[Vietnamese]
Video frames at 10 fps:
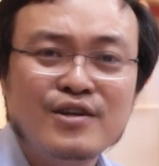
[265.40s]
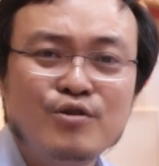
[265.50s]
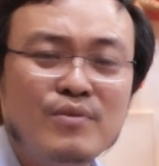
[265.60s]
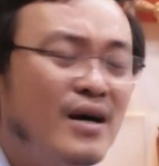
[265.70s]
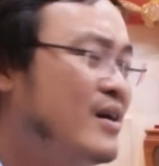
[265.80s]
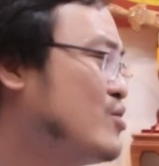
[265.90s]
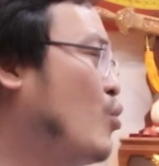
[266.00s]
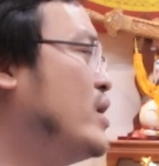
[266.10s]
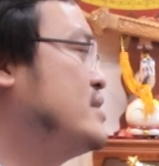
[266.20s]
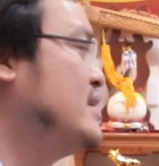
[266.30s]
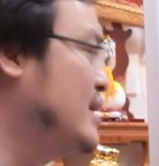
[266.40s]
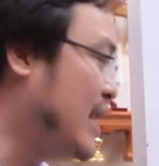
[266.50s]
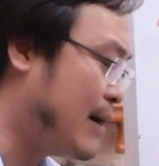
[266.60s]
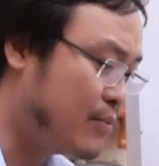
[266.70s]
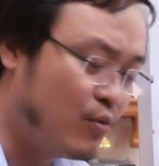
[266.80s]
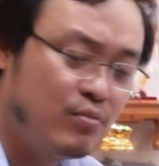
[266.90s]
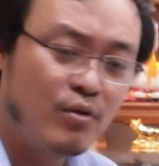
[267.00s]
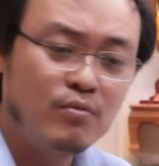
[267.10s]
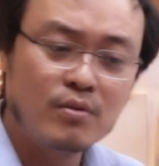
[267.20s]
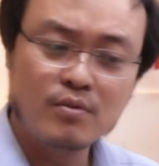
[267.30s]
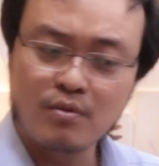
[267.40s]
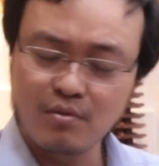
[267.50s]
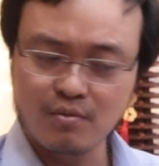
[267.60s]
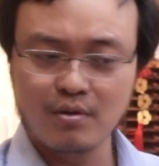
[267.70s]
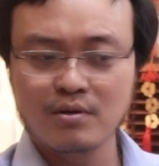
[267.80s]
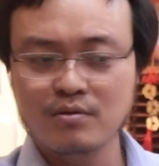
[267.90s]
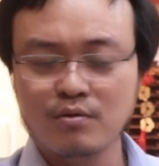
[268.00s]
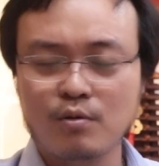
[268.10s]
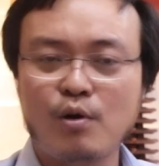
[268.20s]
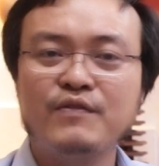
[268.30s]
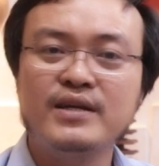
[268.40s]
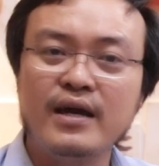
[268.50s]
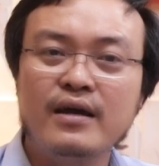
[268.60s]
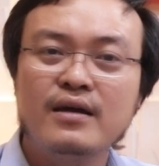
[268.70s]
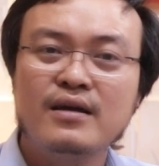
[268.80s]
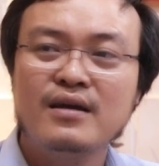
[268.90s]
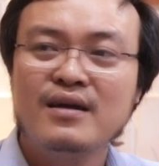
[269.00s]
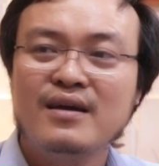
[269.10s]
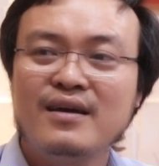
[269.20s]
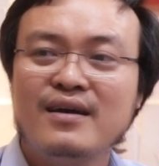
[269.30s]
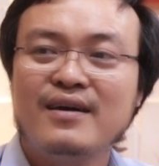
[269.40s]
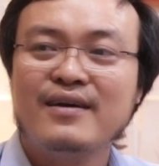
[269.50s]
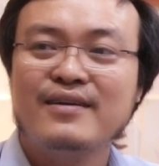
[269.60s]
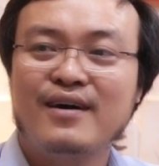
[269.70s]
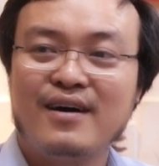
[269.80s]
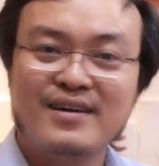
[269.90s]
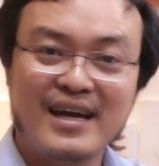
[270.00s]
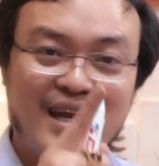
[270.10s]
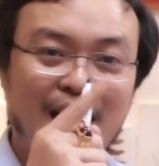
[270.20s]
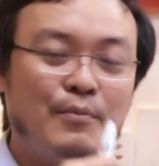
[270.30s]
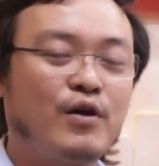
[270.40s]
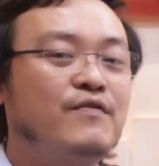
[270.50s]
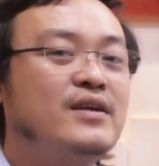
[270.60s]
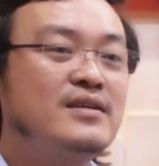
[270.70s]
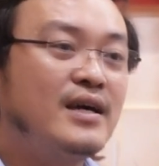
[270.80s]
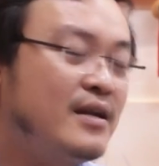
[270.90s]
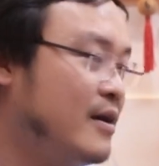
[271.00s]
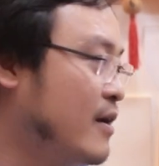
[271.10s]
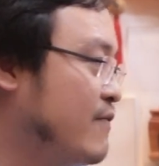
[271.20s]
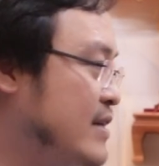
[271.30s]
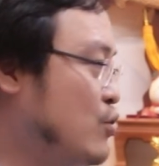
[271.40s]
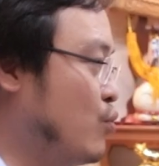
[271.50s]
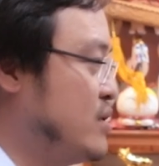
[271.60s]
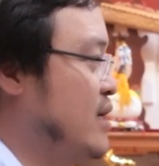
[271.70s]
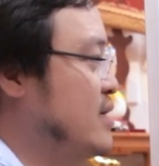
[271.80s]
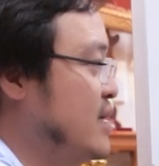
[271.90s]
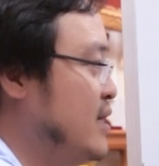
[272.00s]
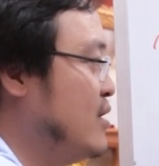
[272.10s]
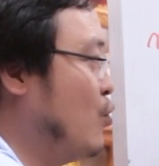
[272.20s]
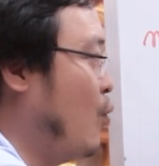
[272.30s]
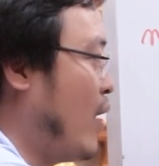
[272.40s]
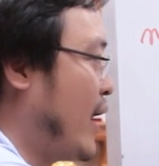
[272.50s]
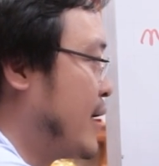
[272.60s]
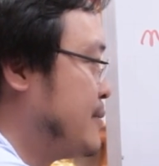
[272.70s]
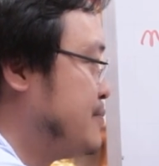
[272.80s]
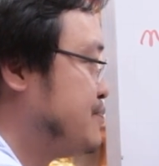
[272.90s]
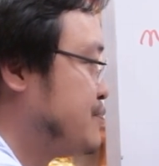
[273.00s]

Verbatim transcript: đúng không ạ? Tuổi gì làm cũng có vấn đề. Đó, đấy là một cái phần thứ nhất. Ví dụ thiên khí Ngũ Hoàng,